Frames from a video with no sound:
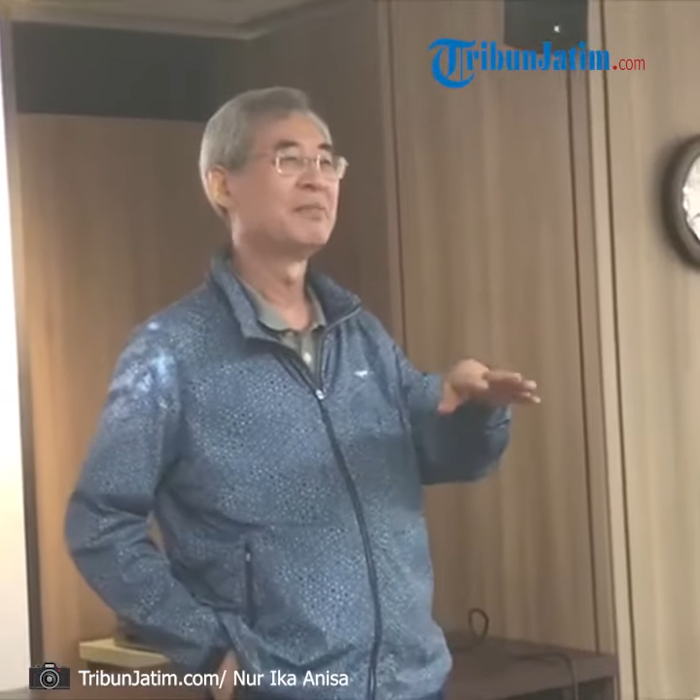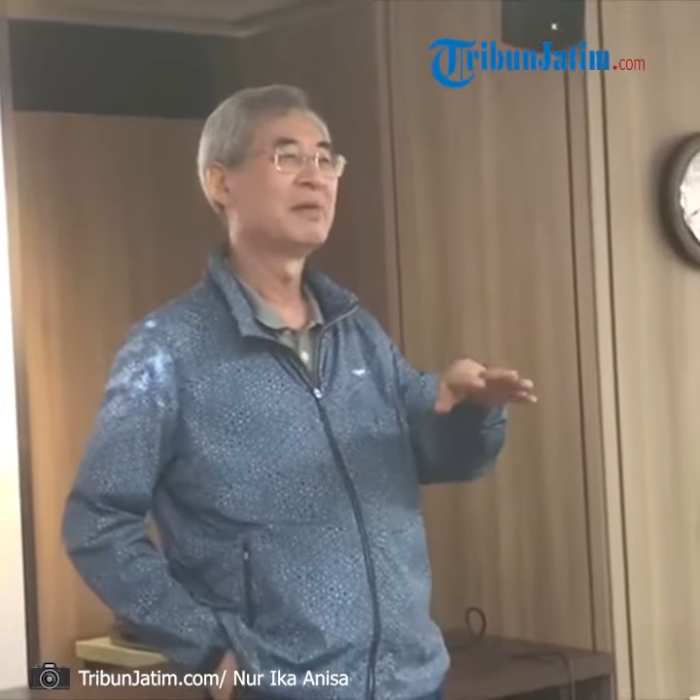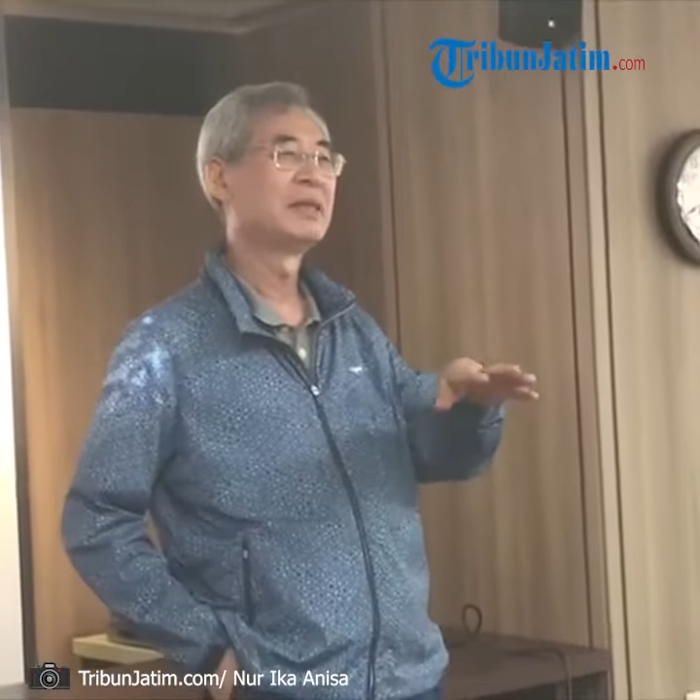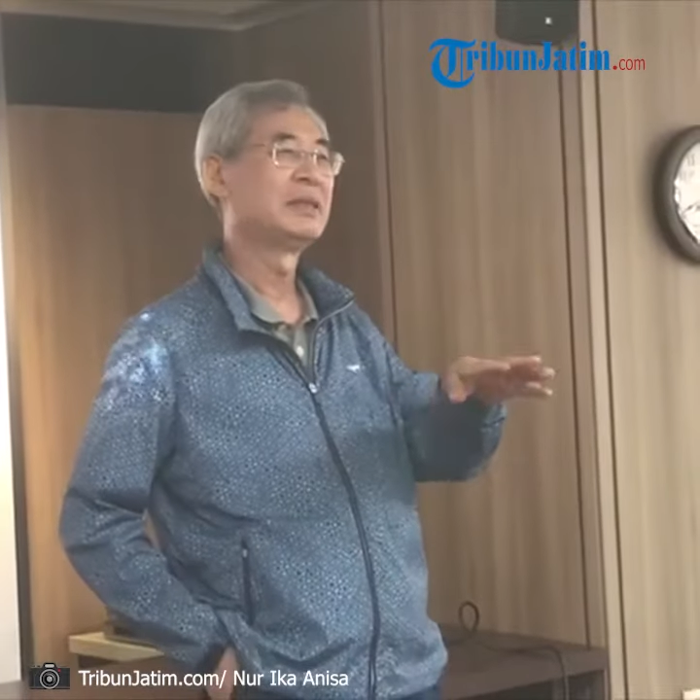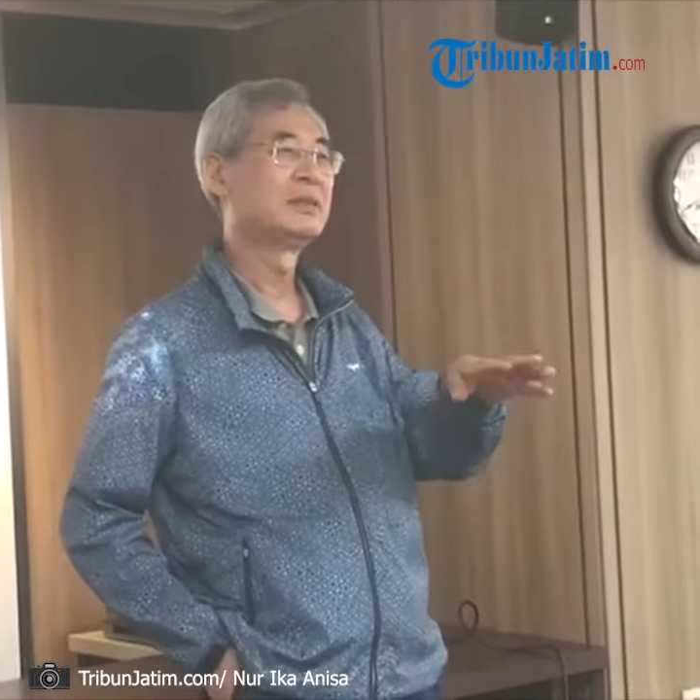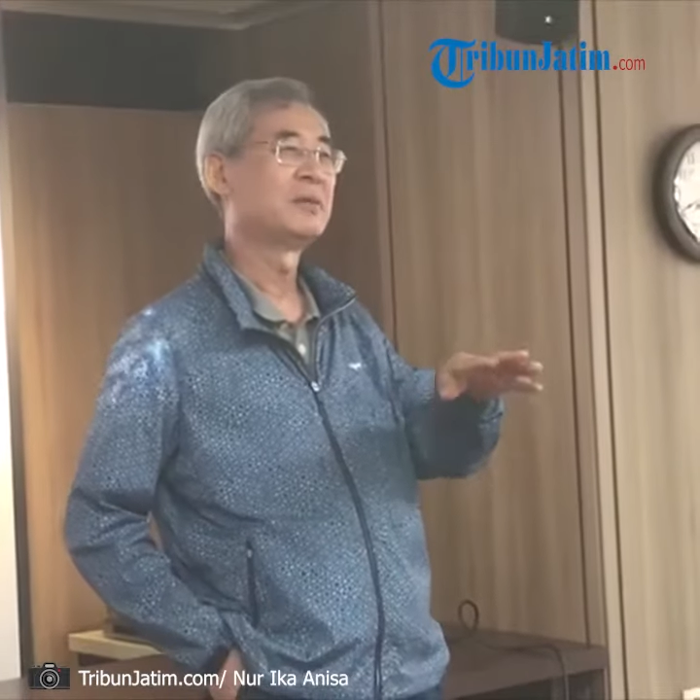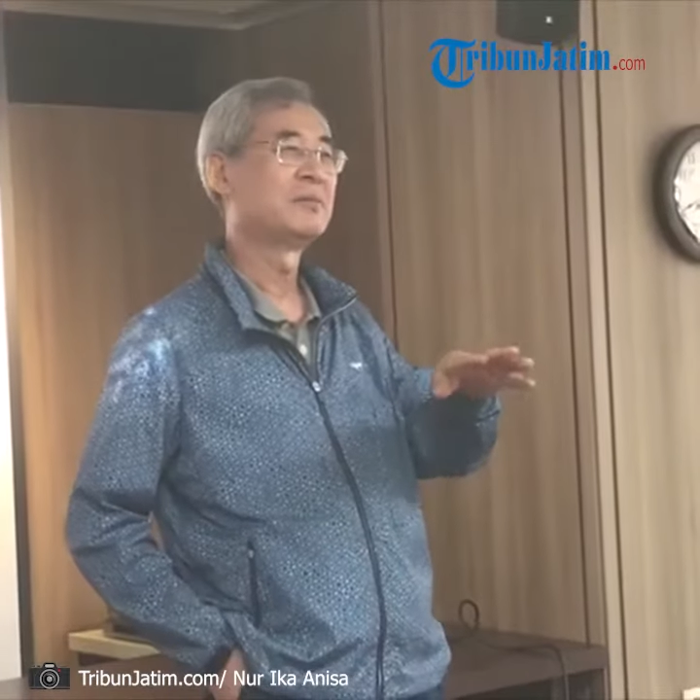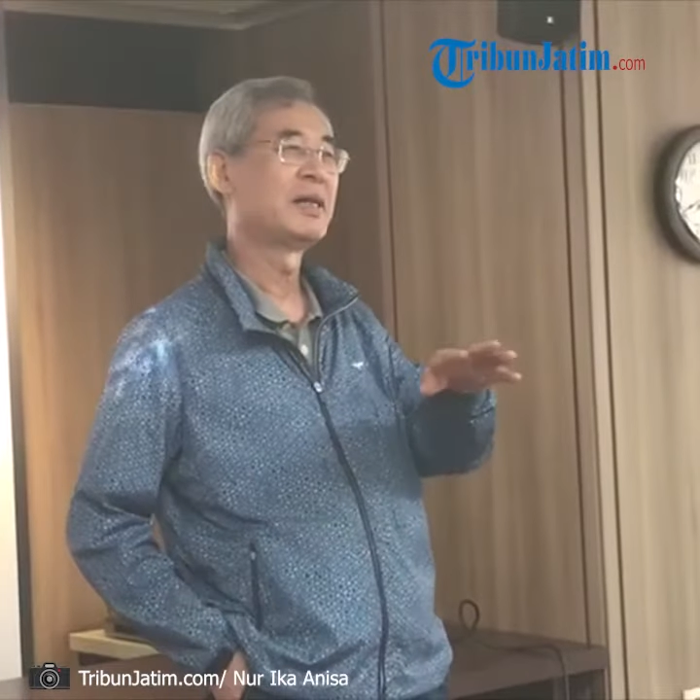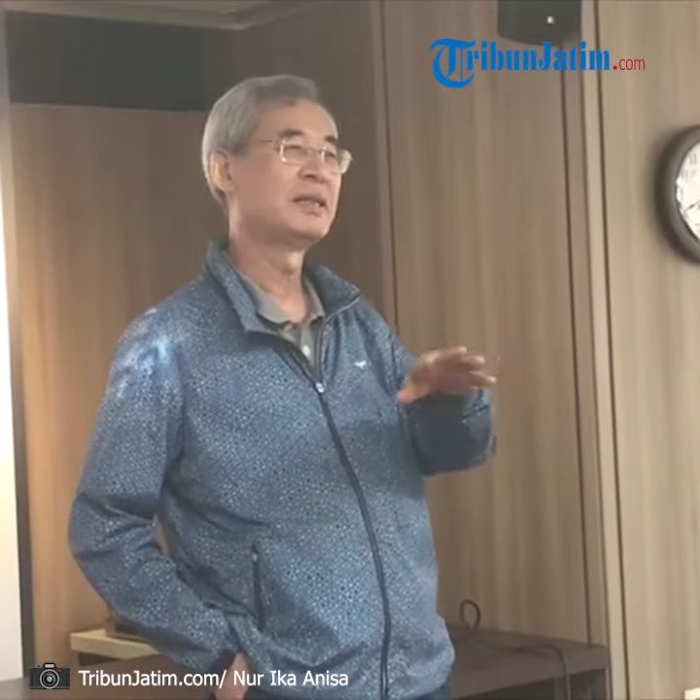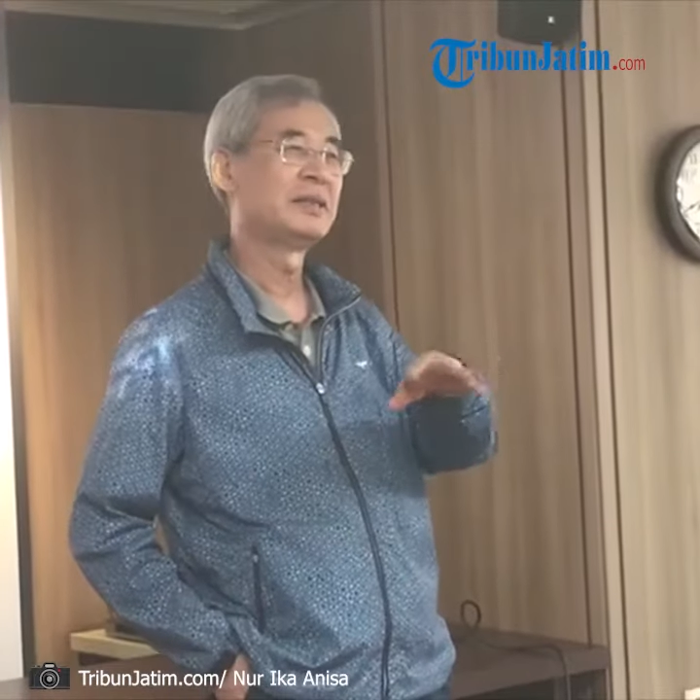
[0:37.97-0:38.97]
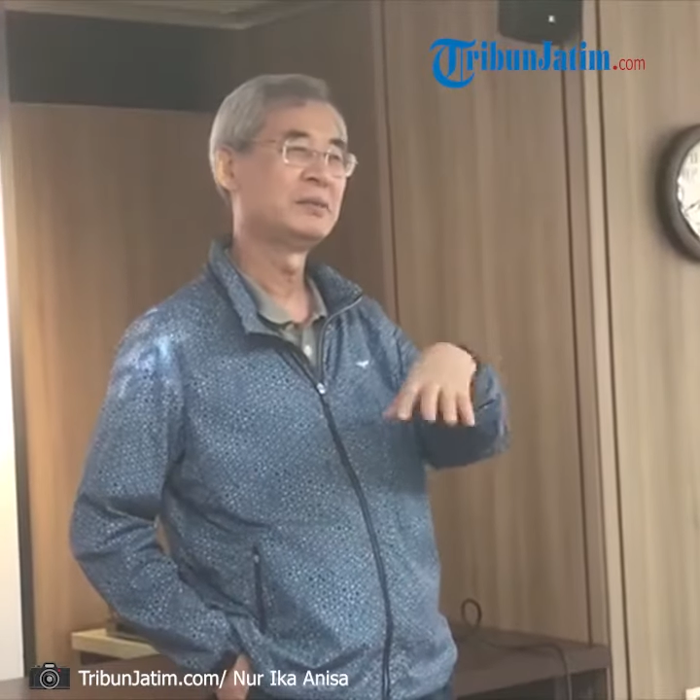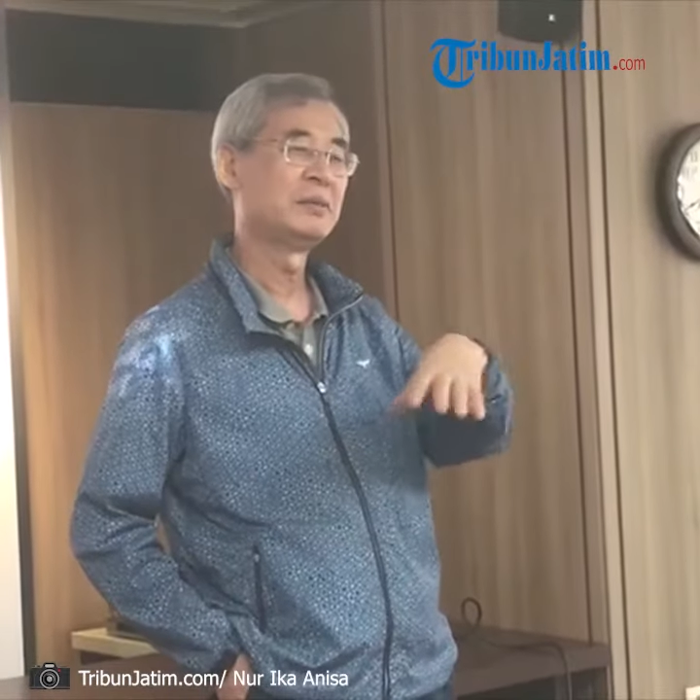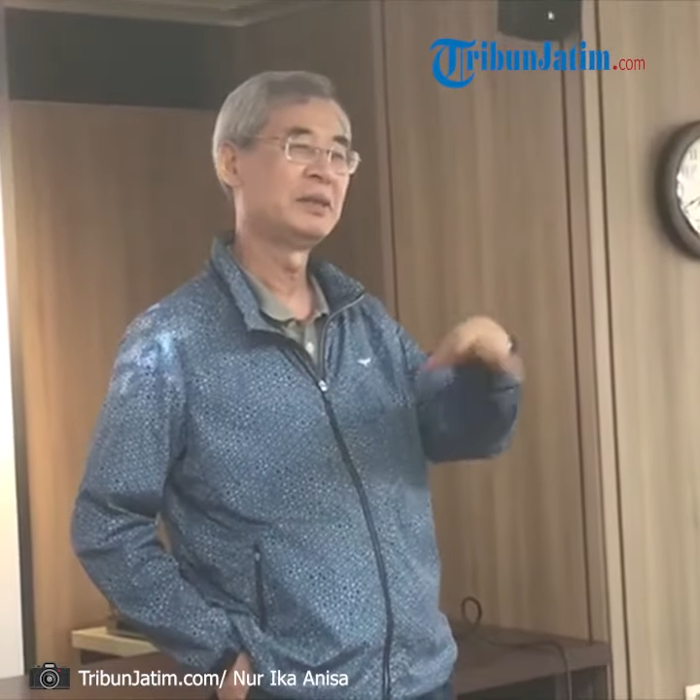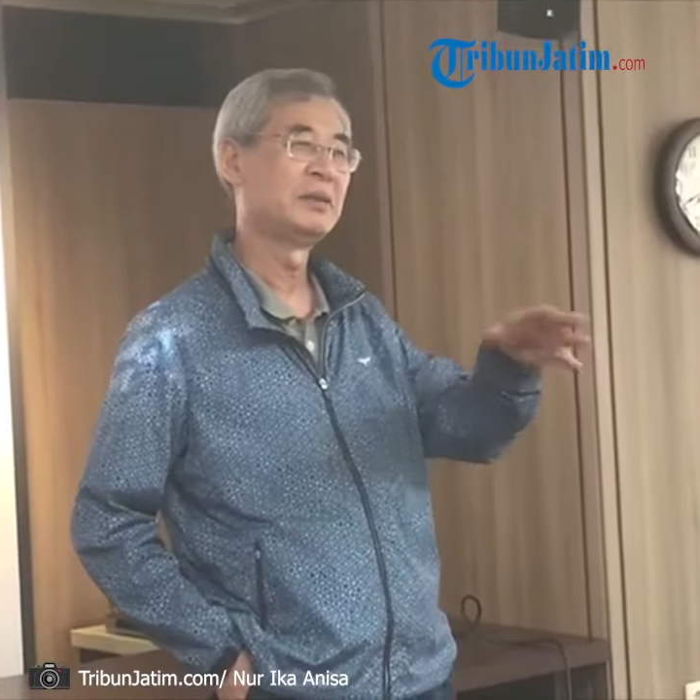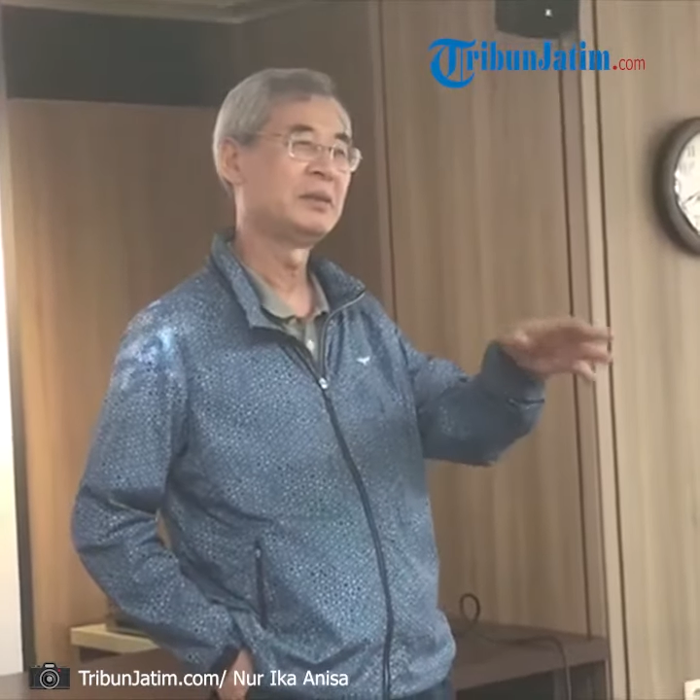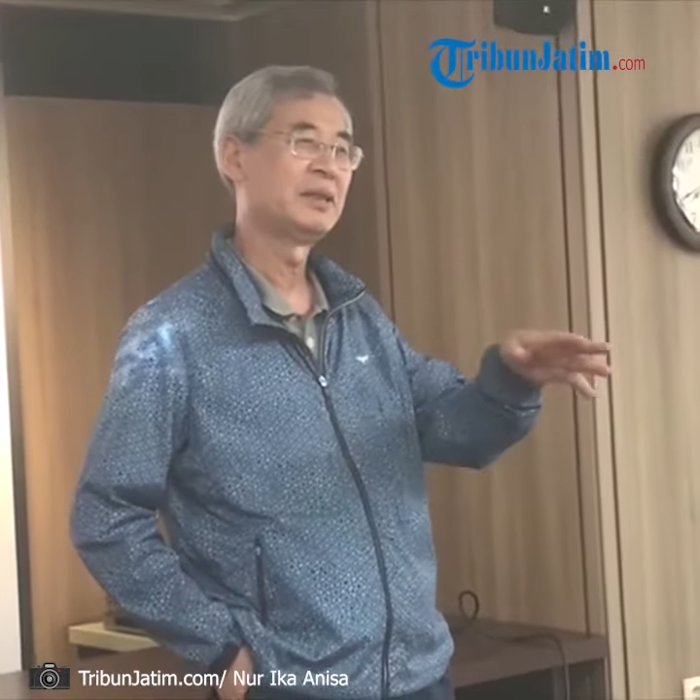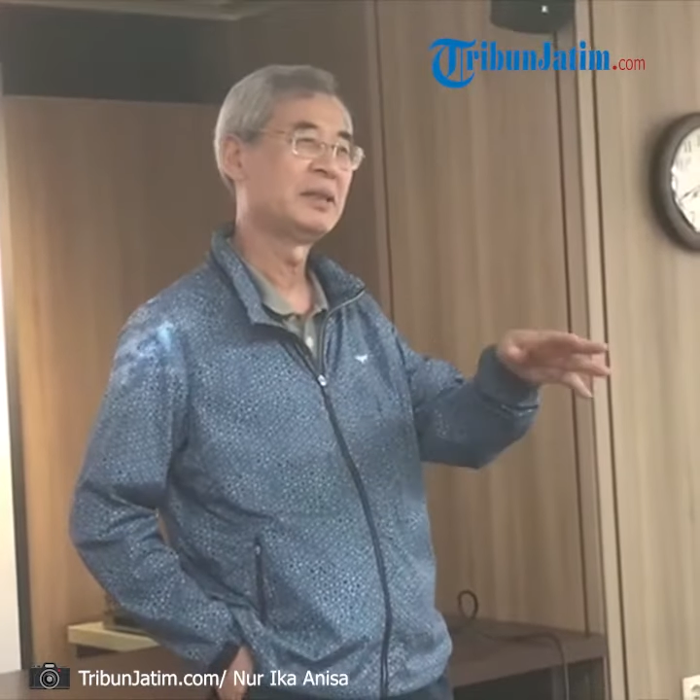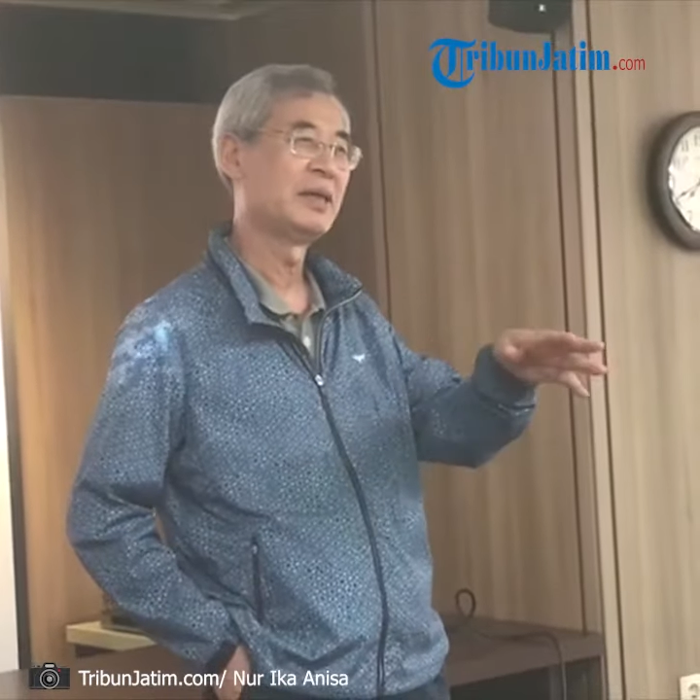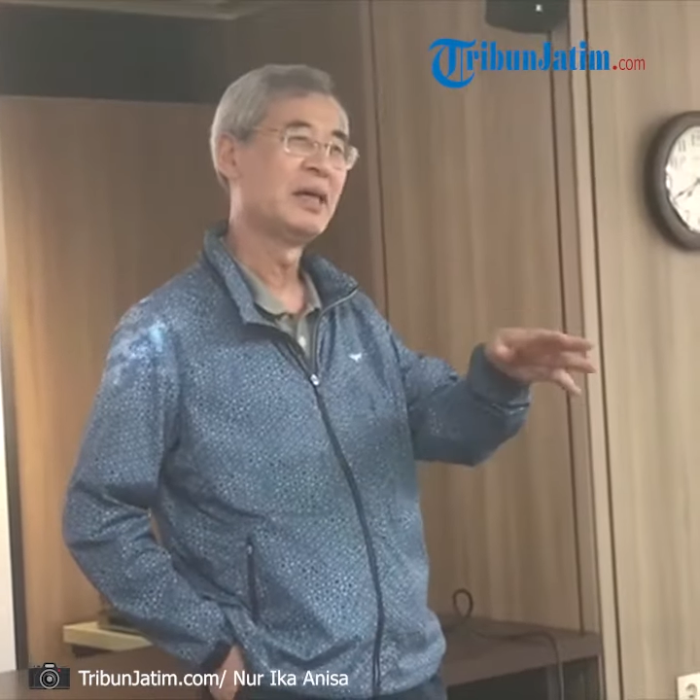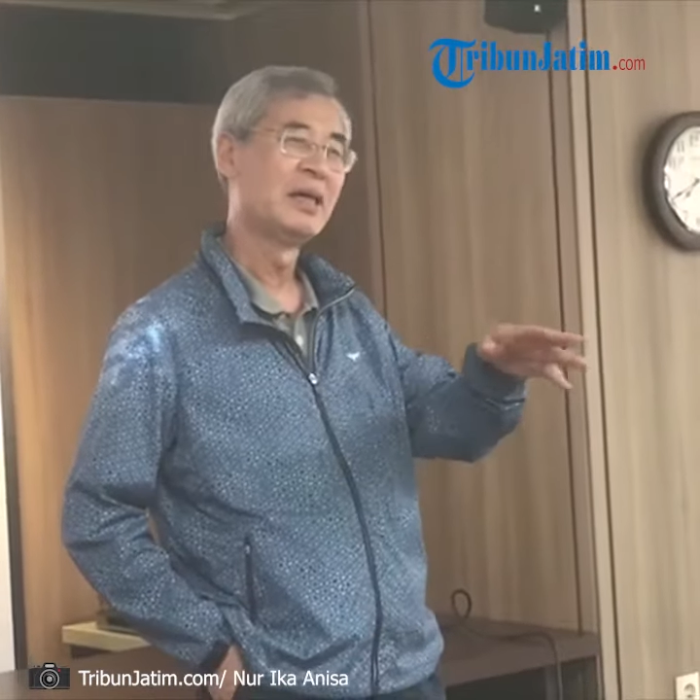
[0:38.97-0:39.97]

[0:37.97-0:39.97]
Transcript: mahasiswa mahasiswi Indonesia